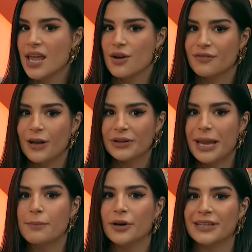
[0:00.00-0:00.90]
Eu falo que é
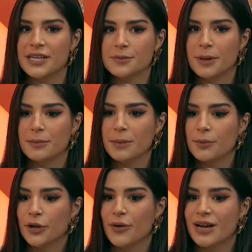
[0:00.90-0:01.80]
importante para mim
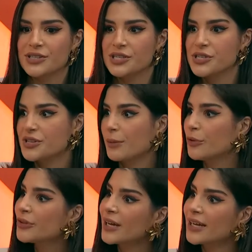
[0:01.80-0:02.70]
porque eu acho que a gente tem
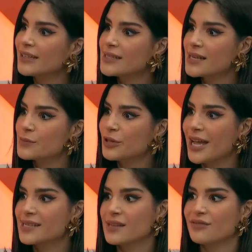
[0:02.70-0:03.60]
muito a agradecer as
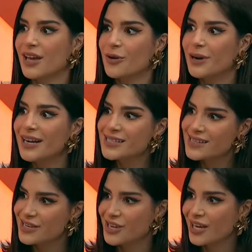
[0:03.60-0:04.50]
mulheres que vieram antes
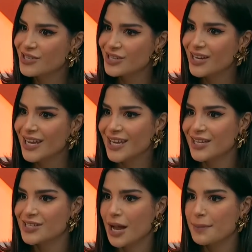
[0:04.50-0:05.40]
da gente e
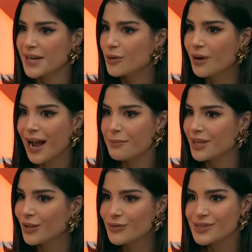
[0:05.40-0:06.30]
que já abriram
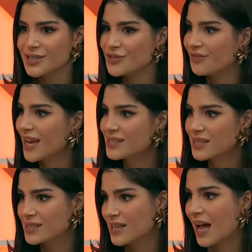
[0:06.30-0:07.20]
caminhos em
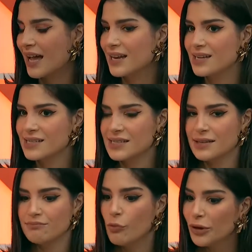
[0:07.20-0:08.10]
diversas áreas
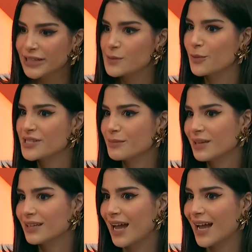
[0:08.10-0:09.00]
e muitas
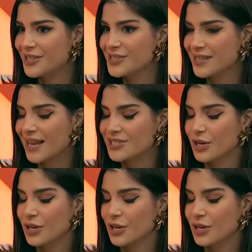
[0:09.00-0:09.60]
possibilidades, né?